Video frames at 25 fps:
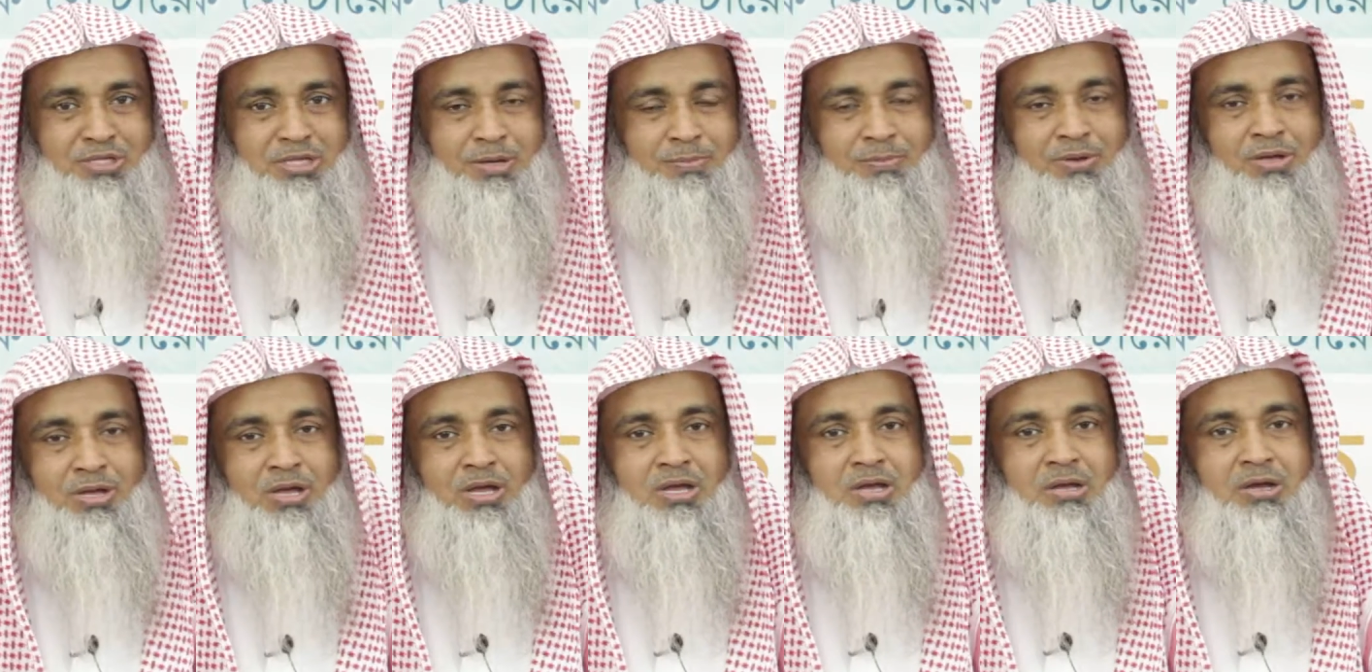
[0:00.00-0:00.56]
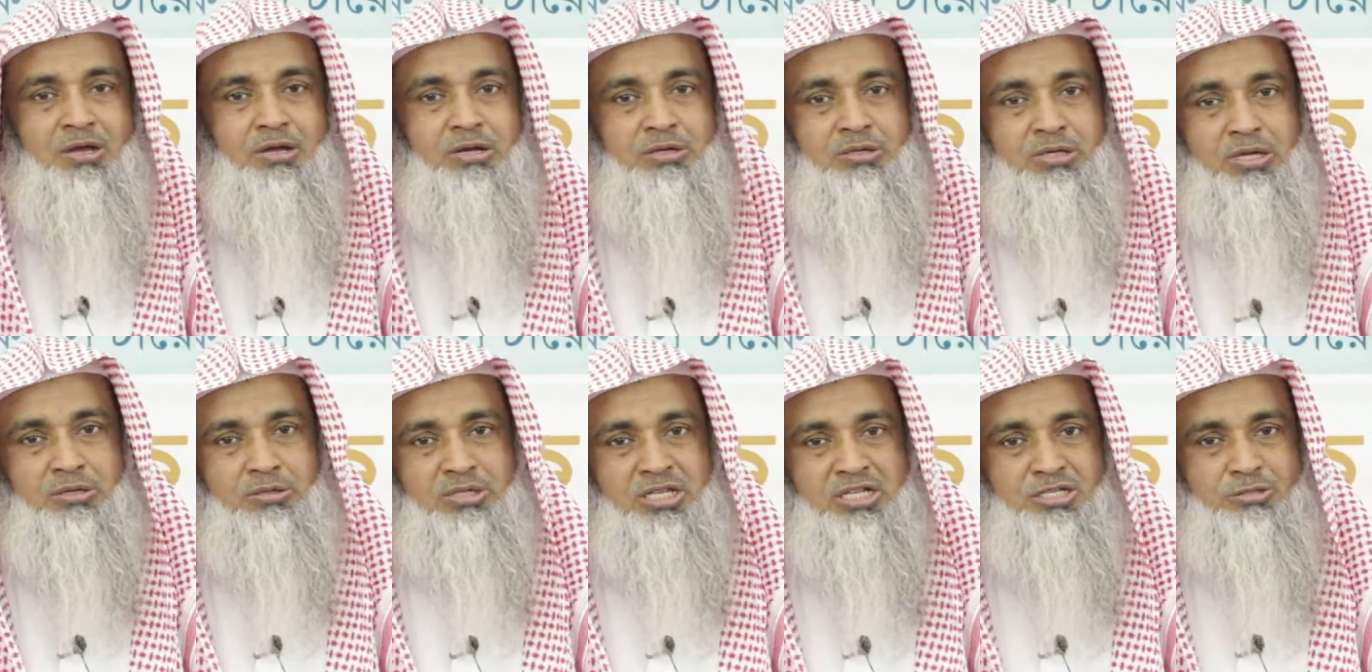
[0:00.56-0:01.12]
পেতাম
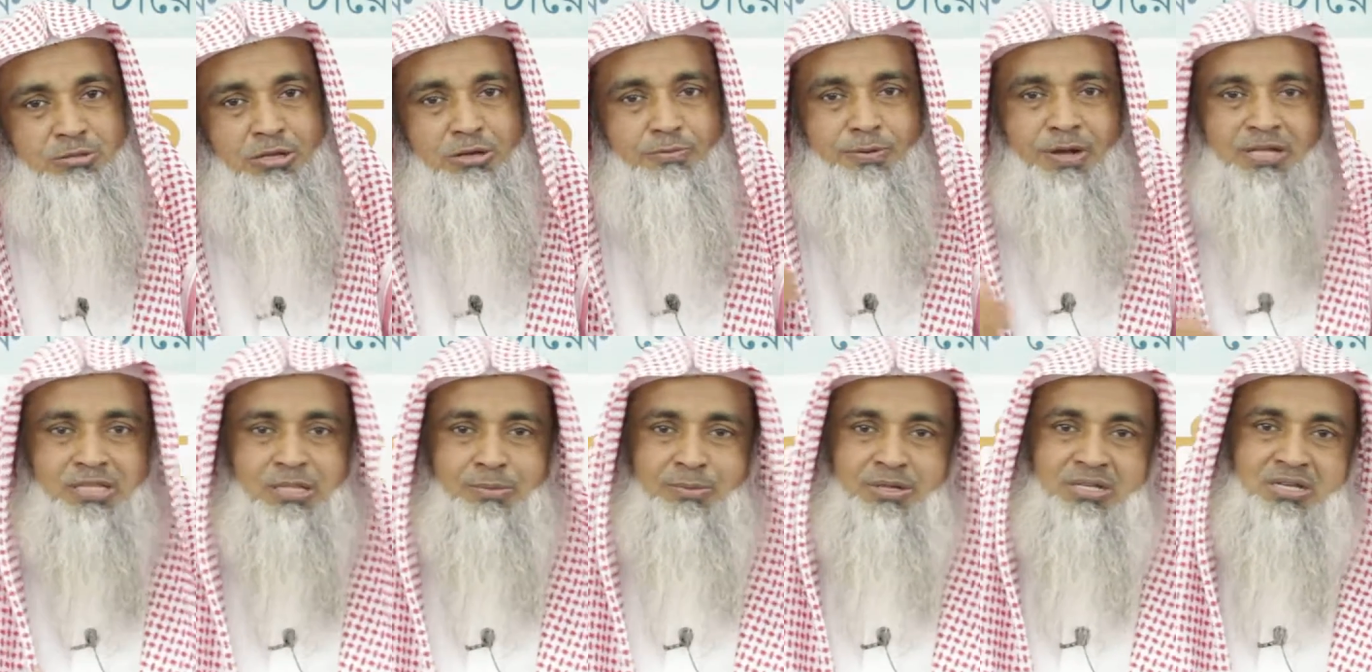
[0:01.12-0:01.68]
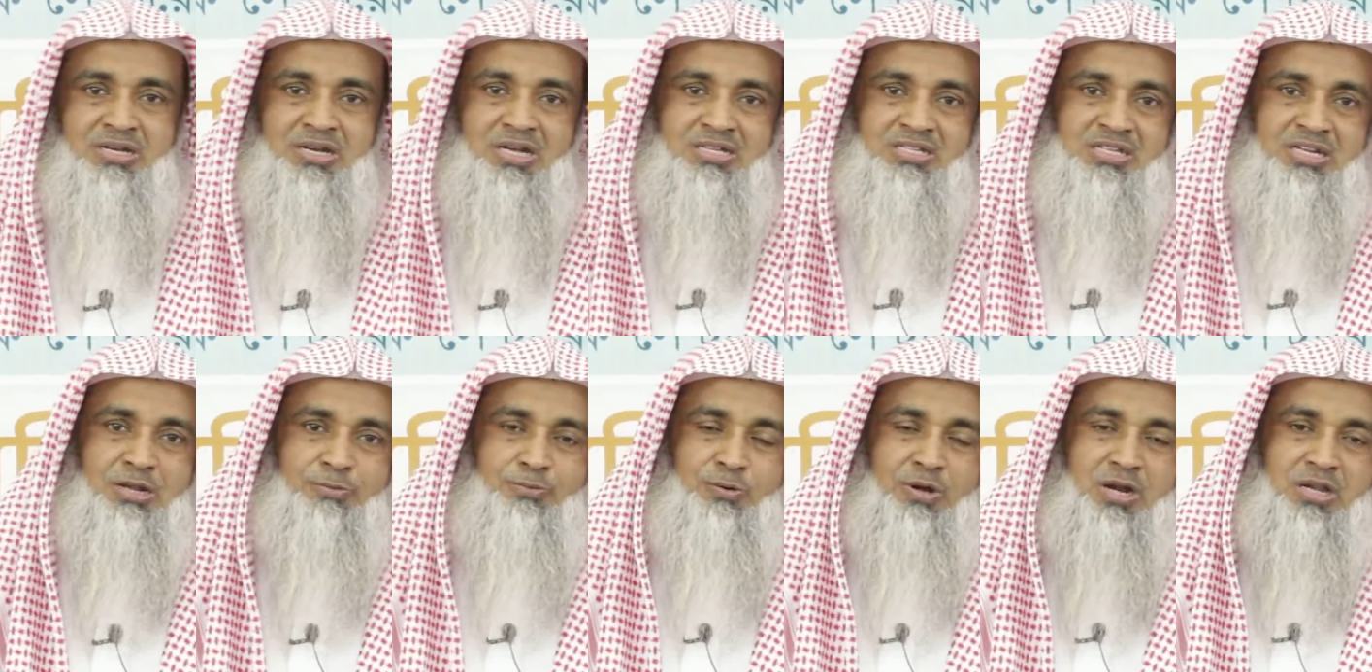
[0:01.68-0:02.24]
তসবি ফাতিমা যেটা
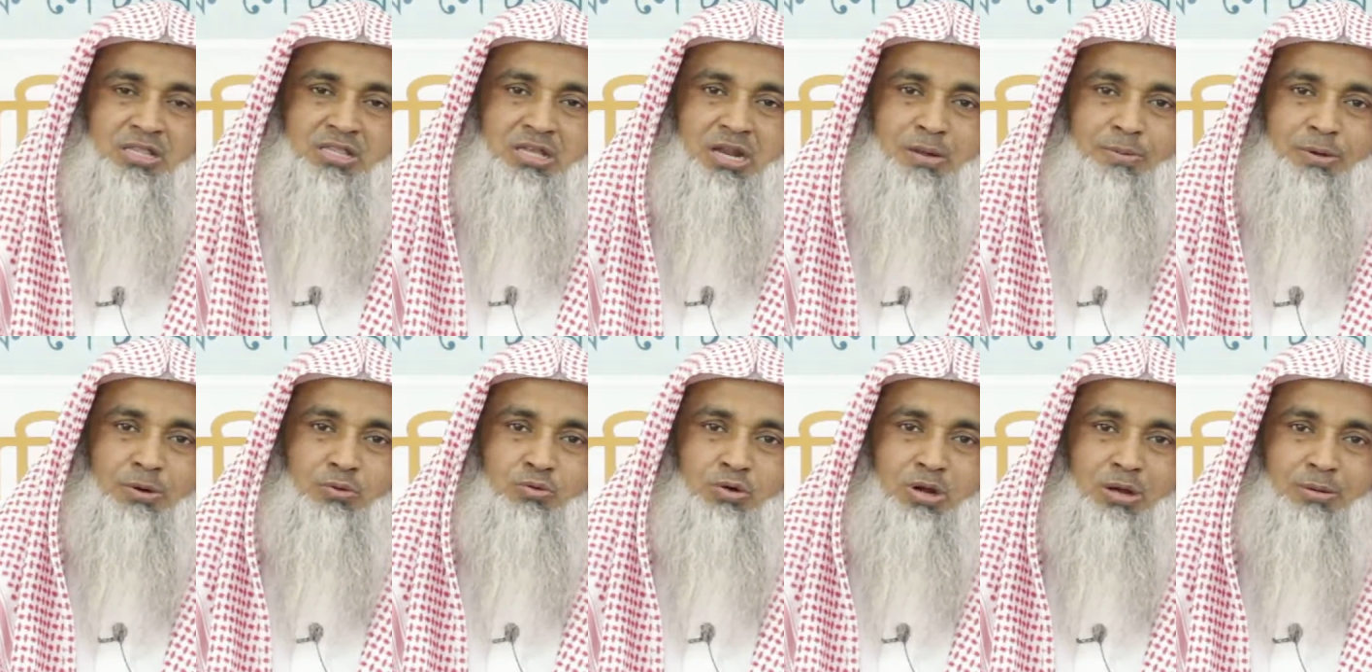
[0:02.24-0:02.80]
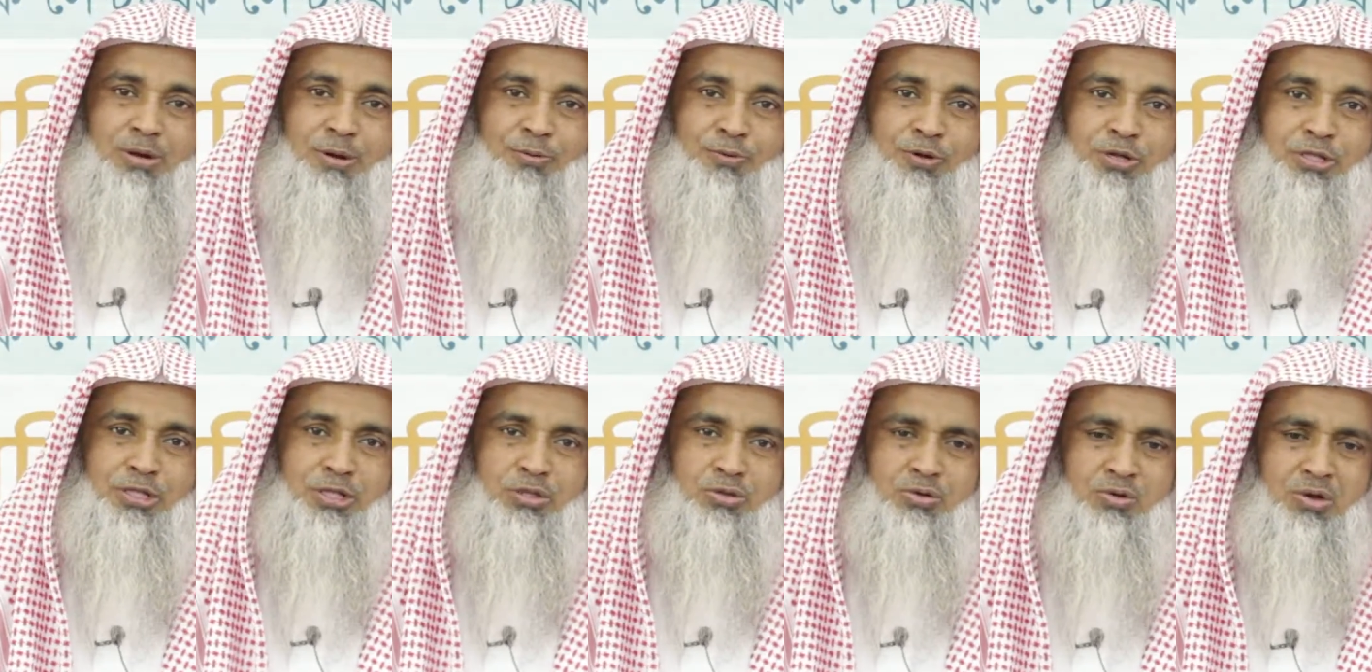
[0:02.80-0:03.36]
সেটা পড়ার দ্বারা আমার গুণা মাফ
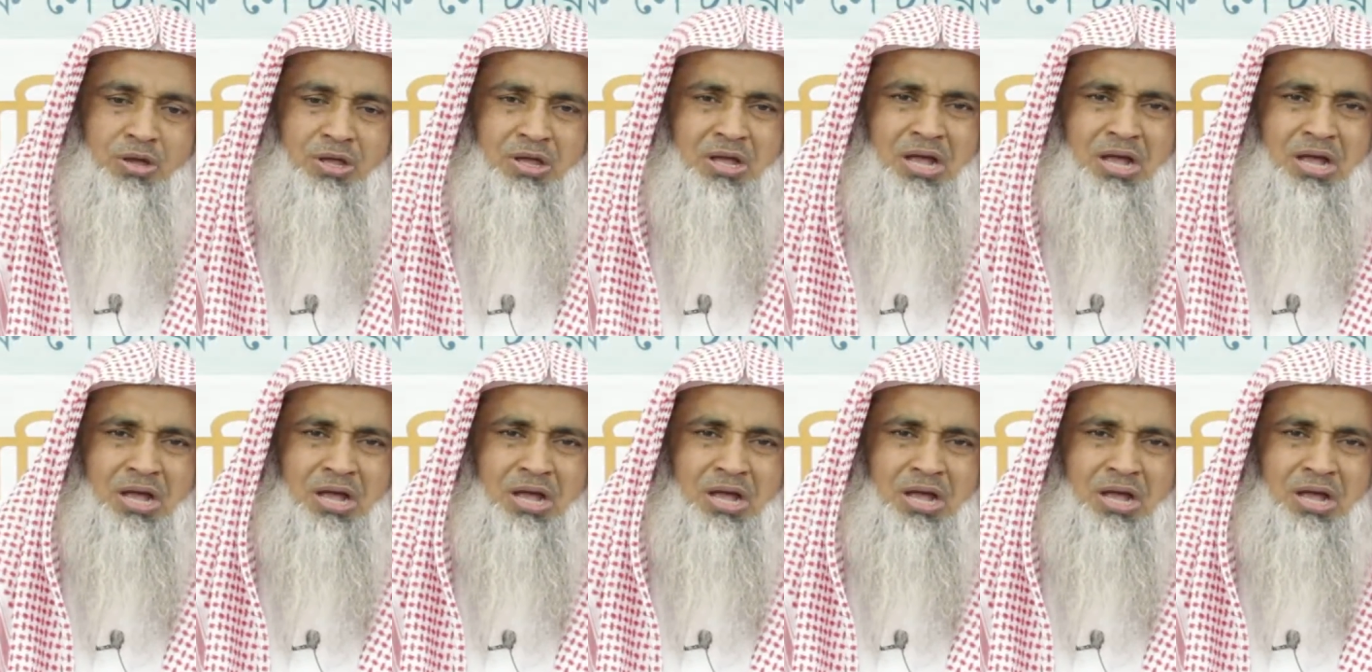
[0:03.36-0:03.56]
হয়ে যেত